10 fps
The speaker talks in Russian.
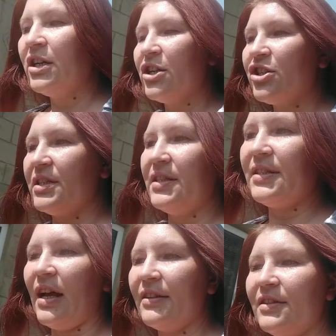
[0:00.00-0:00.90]

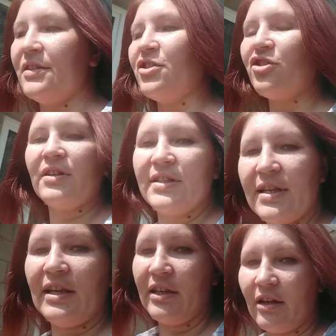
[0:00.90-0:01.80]
60 тысяч
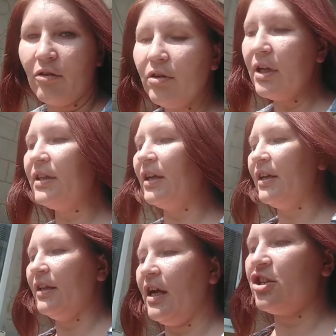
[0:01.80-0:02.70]
населения города,
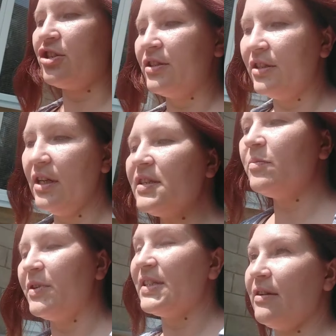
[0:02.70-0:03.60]
и наши интересы
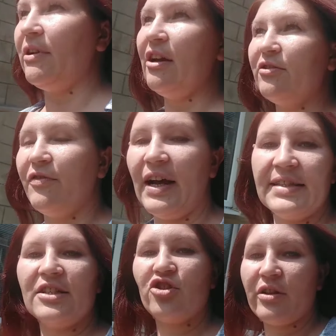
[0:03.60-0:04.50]
представляют
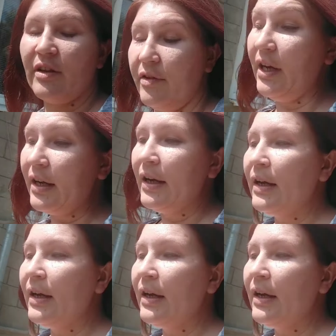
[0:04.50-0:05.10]
20 человек –